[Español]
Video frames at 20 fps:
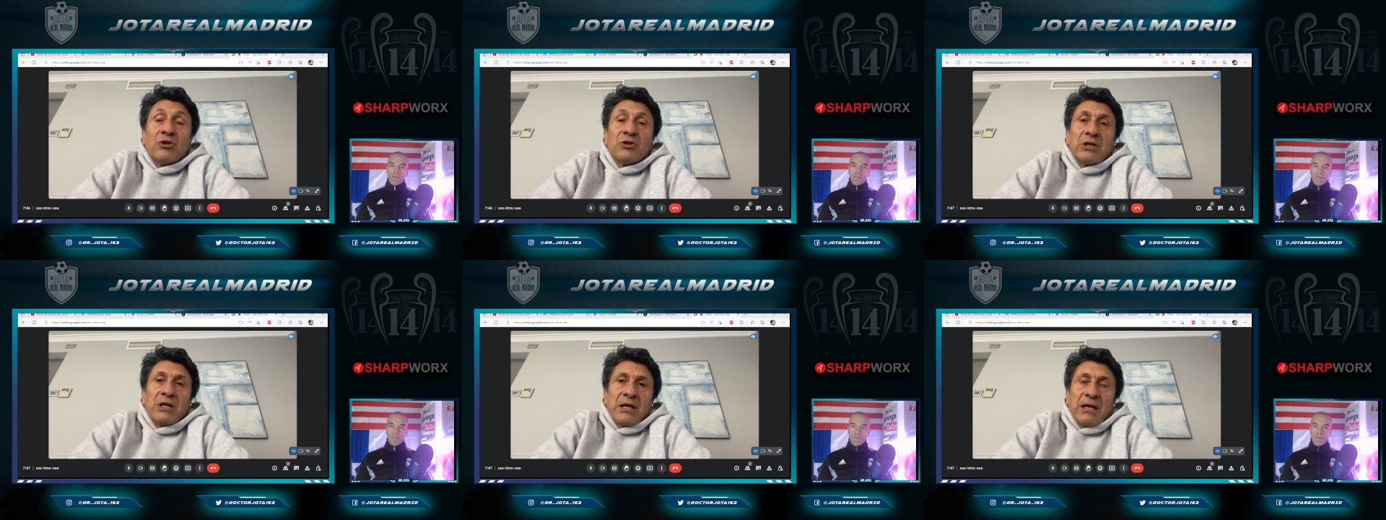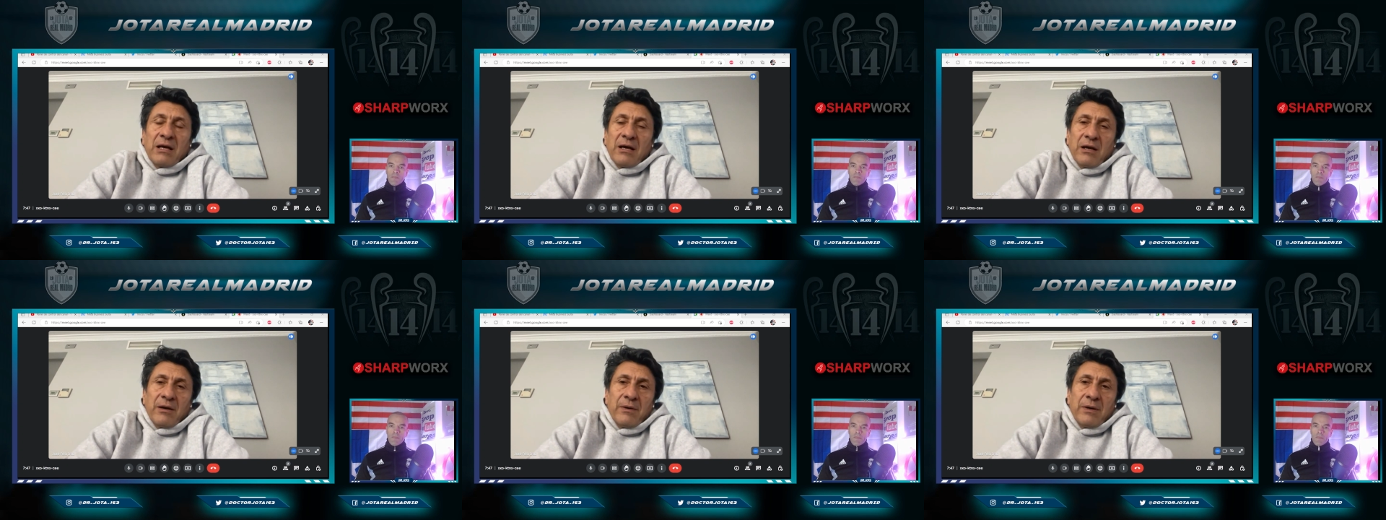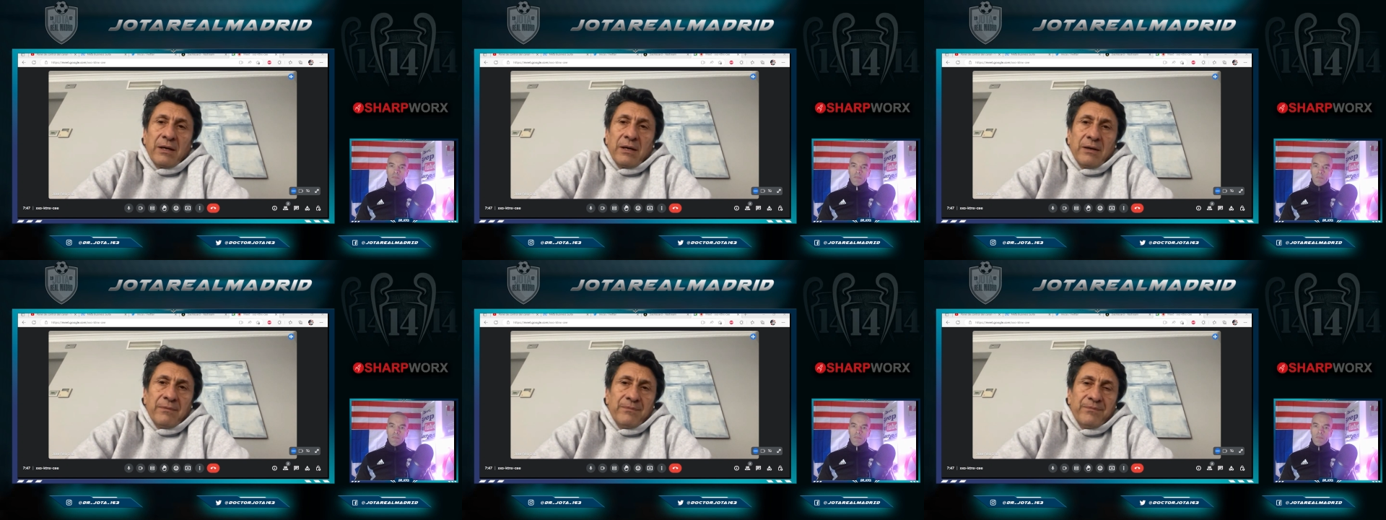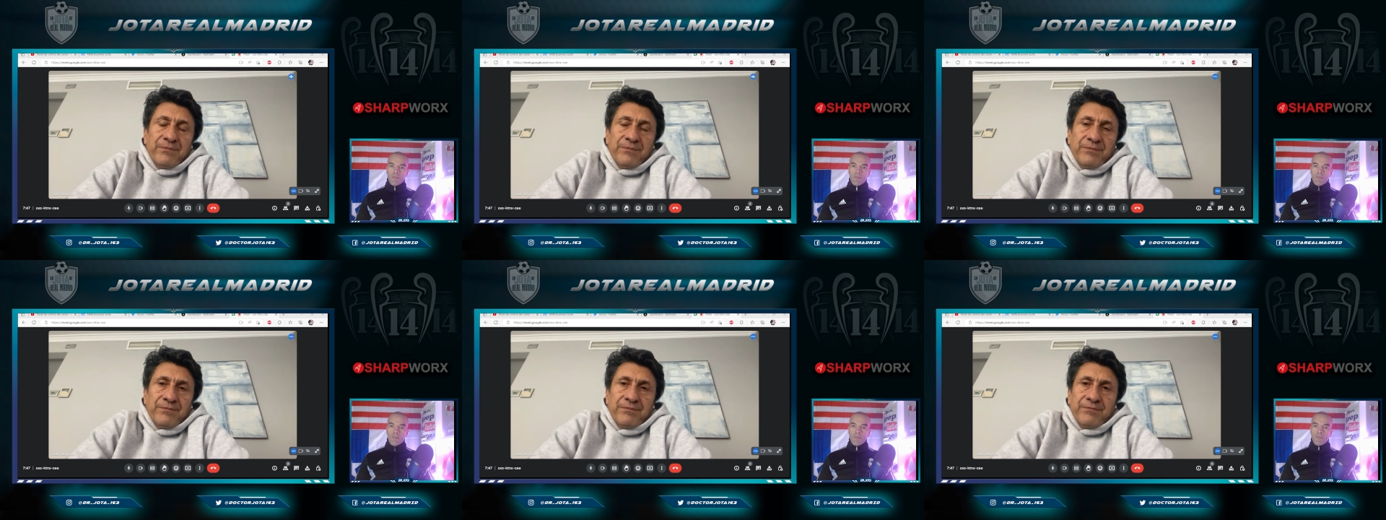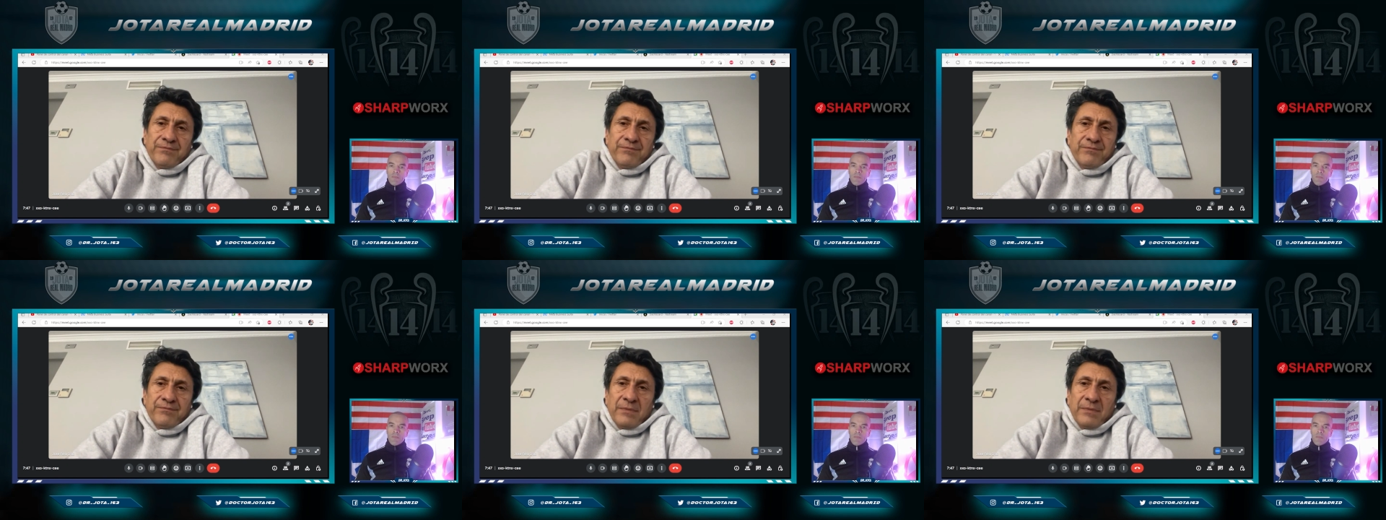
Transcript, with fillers: que no, tiene nada que ver.